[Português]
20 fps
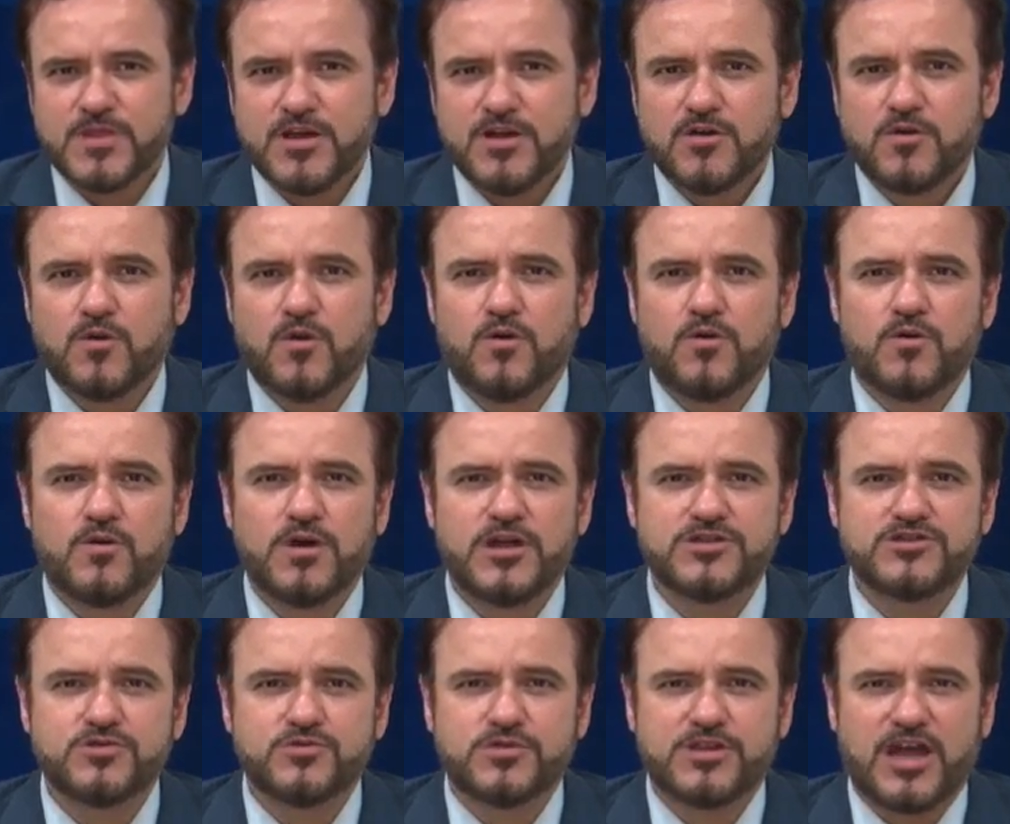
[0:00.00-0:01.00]
com
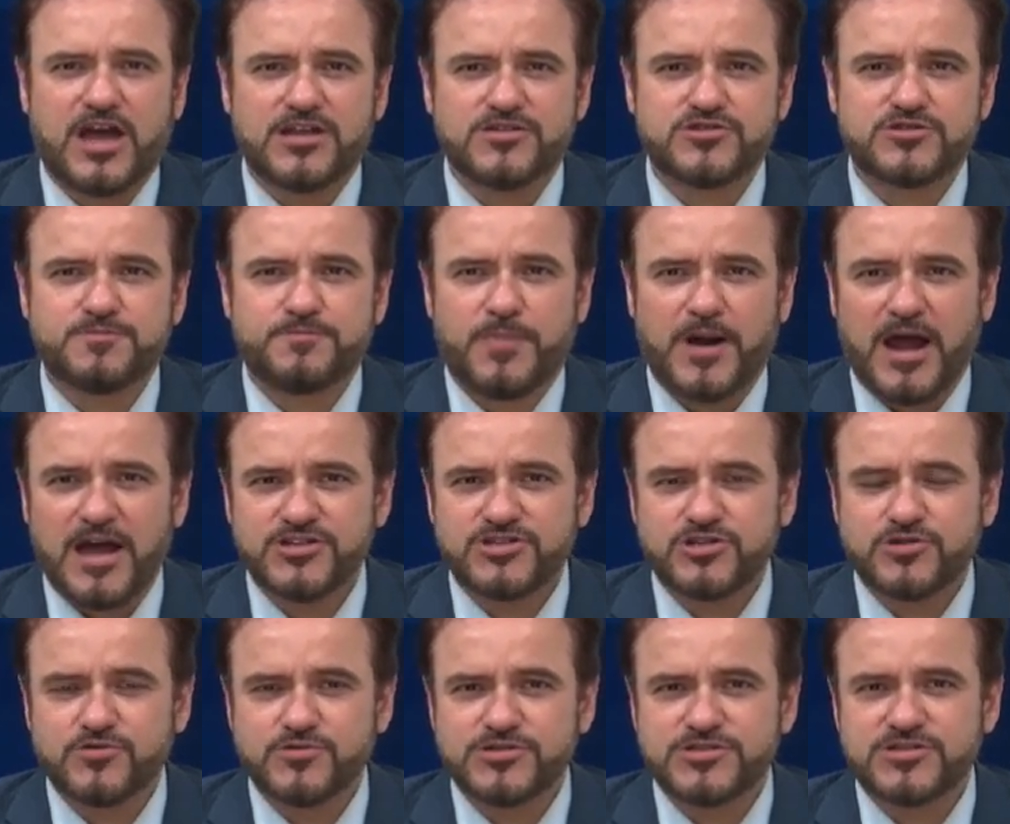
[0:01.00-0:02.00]
resultados
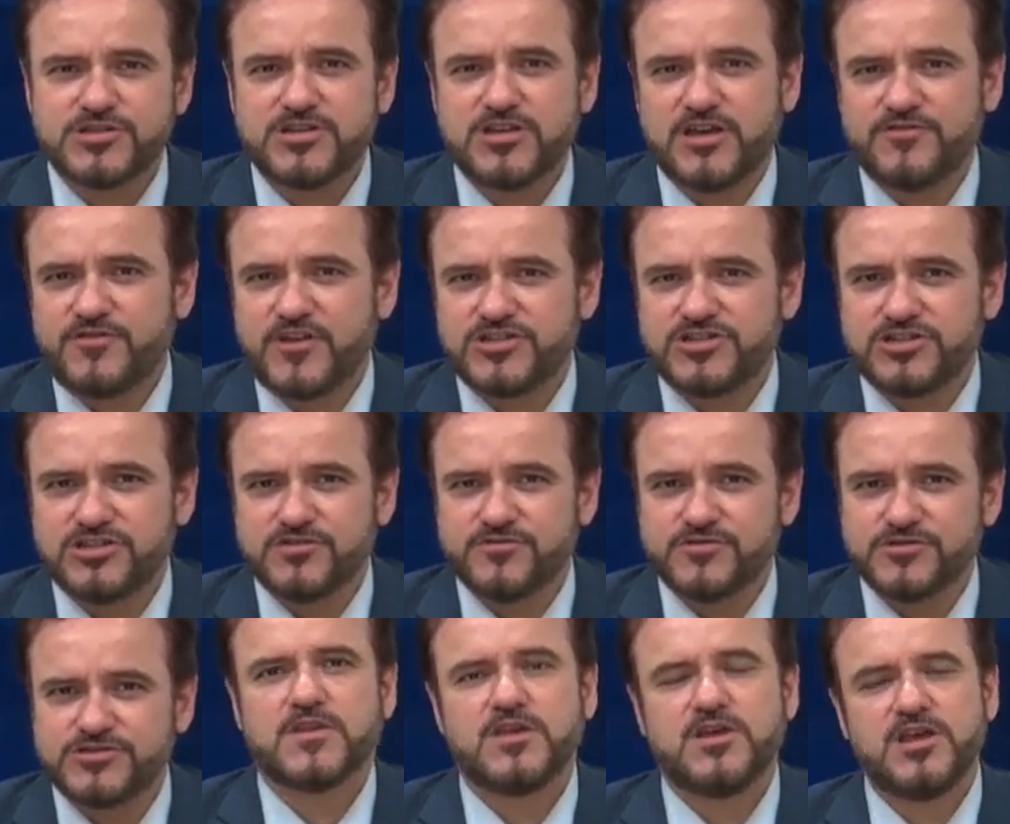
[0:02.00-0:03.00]
práticos e
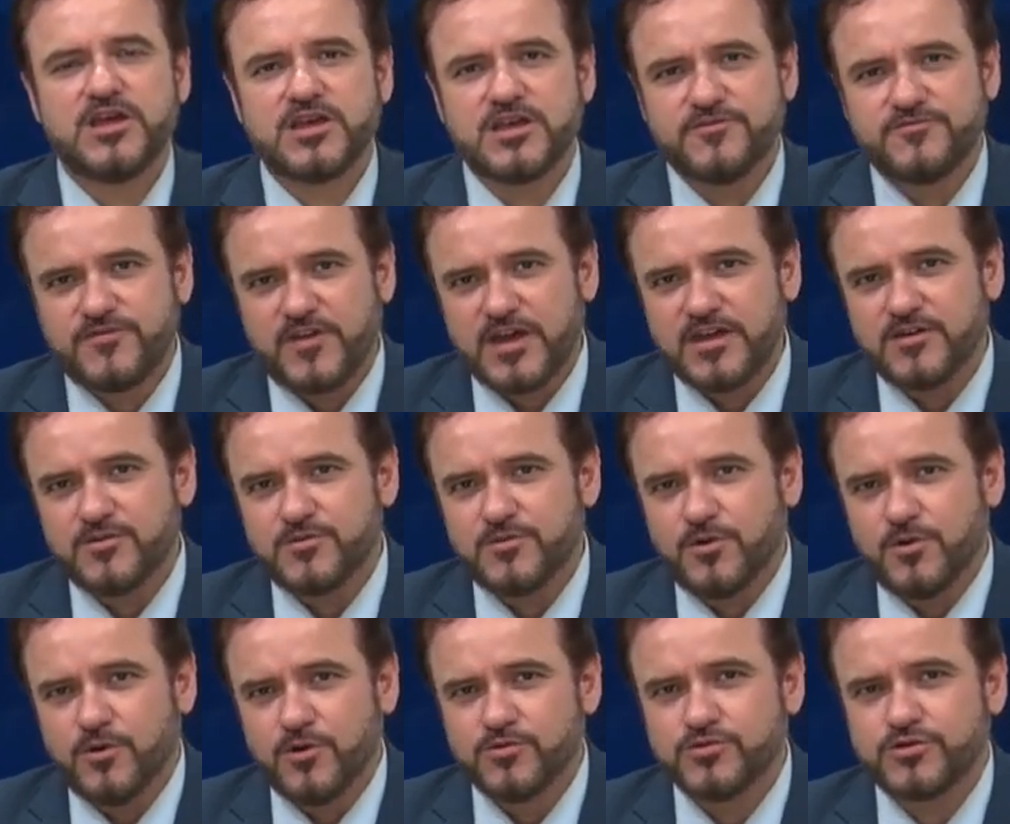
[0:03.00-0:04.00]
efetivos, e que venham
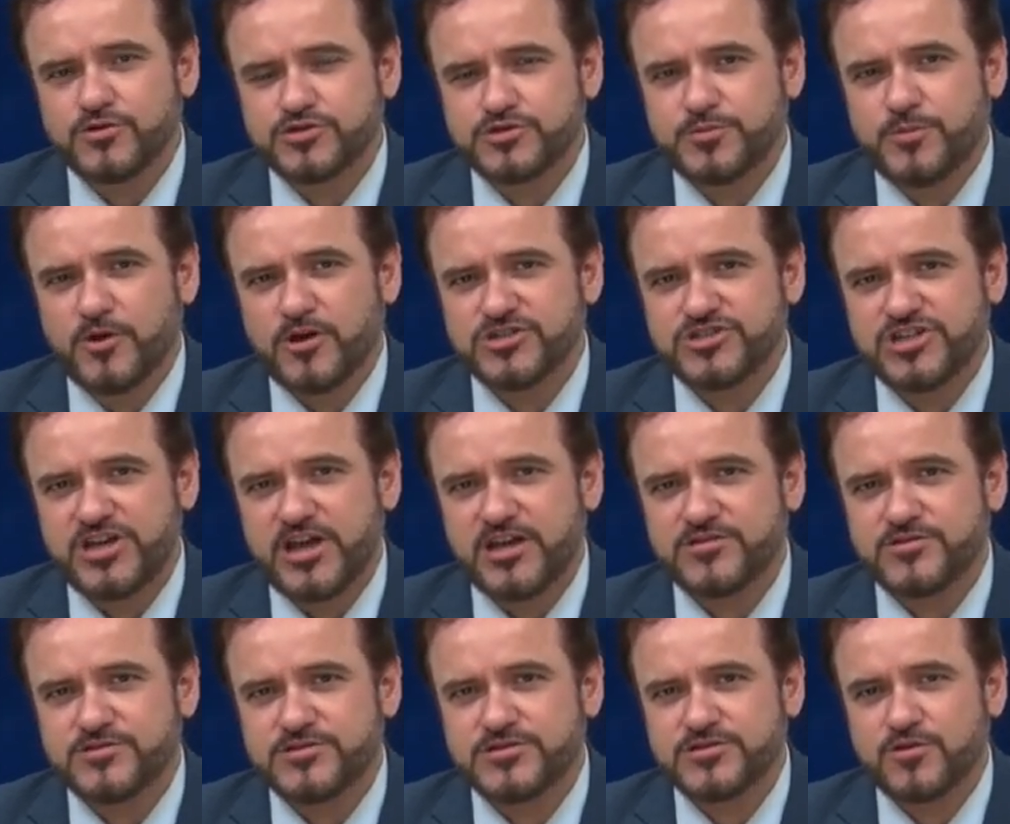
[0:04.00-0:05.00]
outros
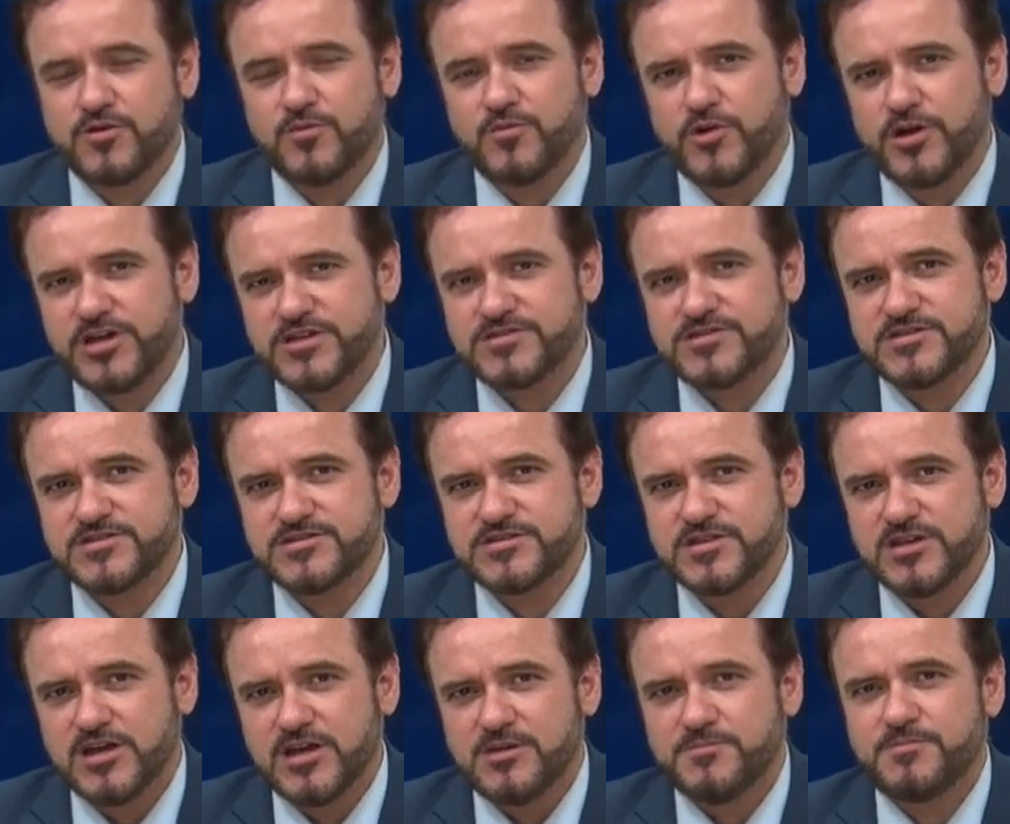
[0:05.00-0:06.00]
projetos como esses
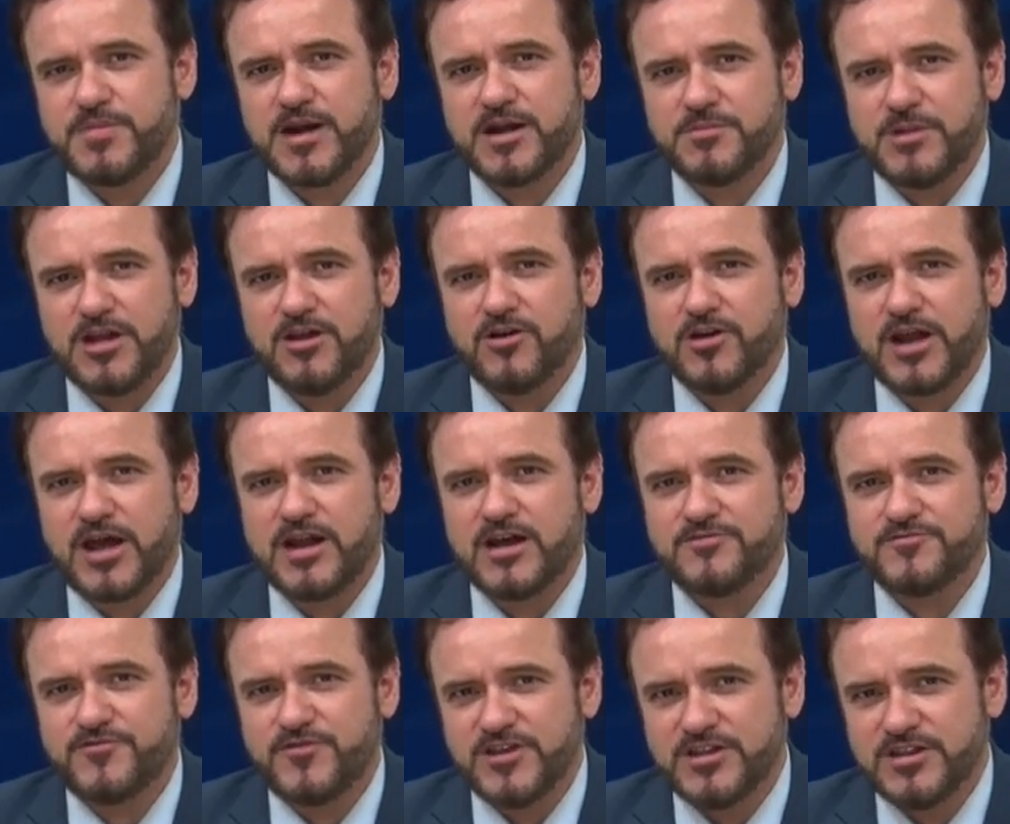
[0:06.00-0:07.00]
para melhorar a
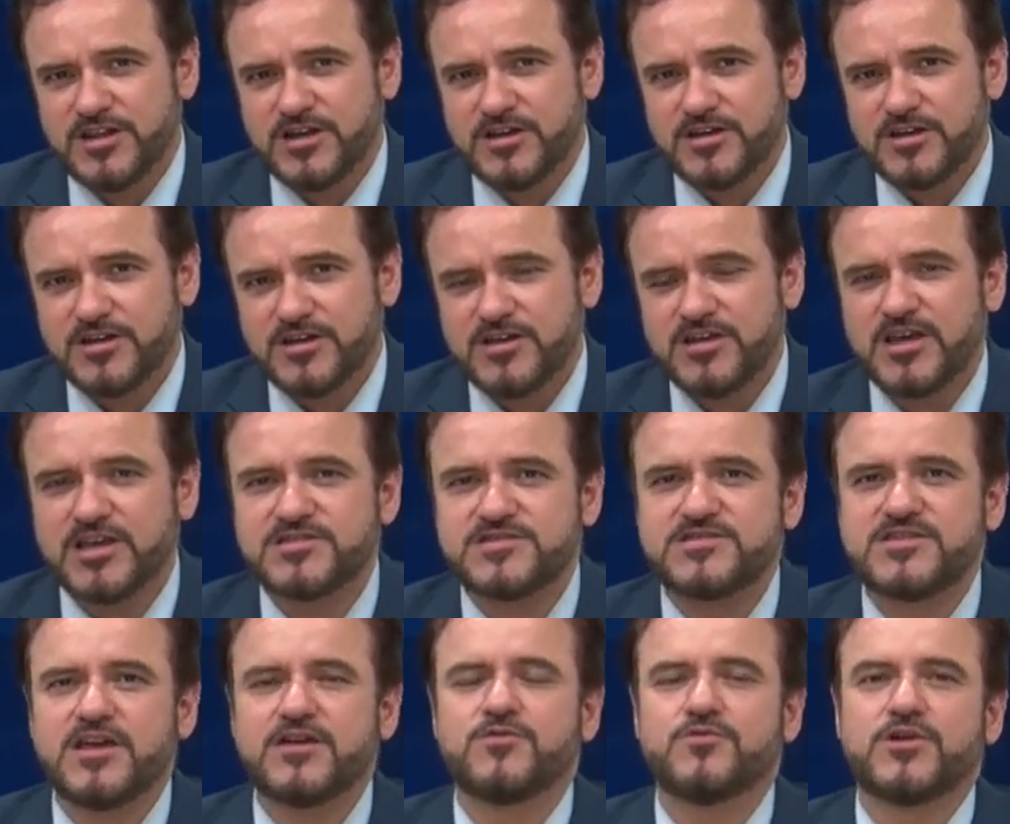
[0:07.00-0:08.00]
vida e a
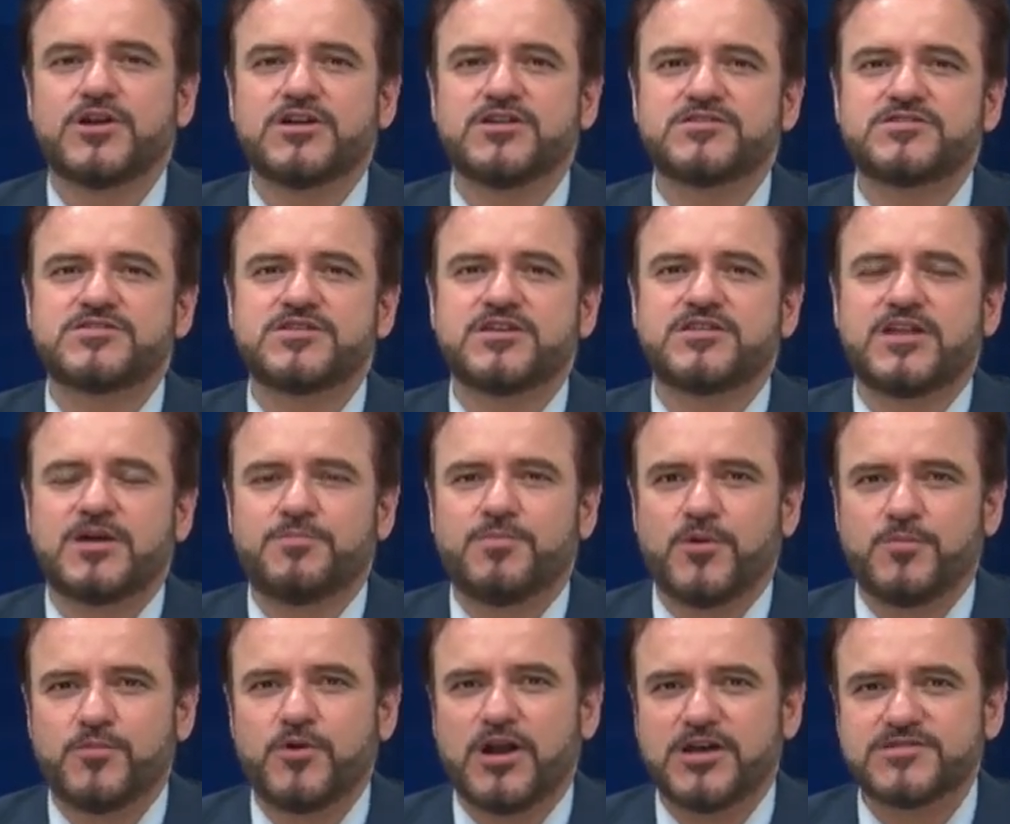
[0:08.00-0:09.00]
segurança da
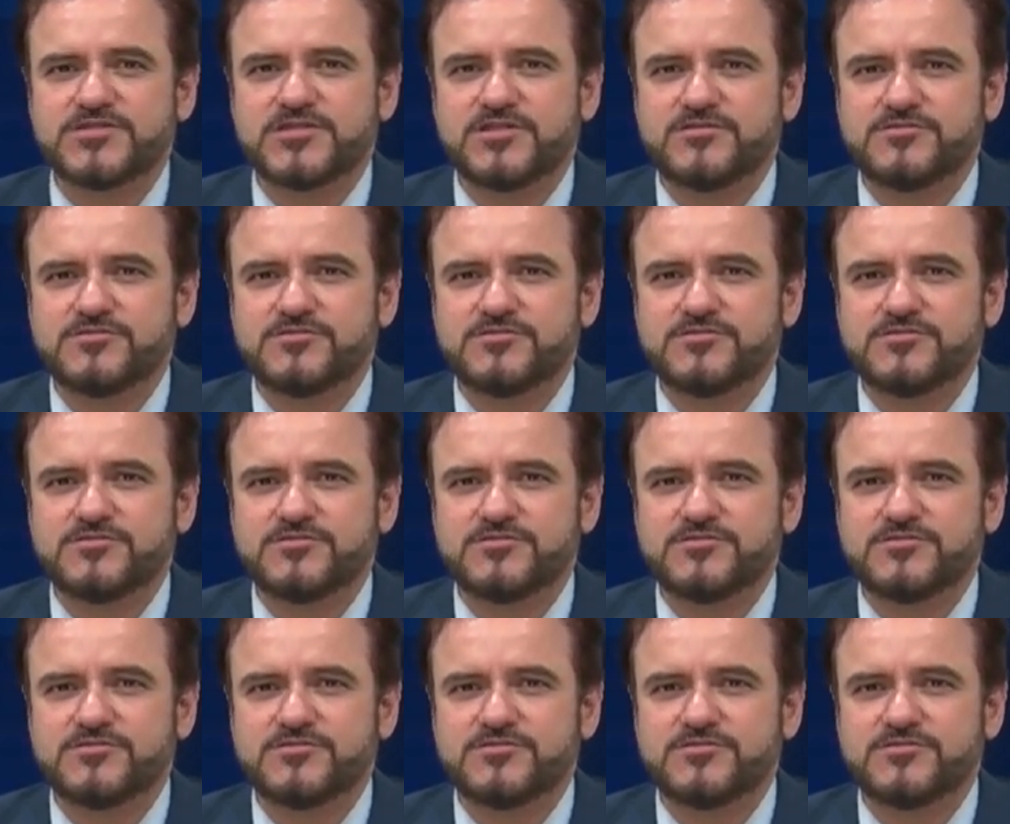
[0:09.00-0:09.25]
população.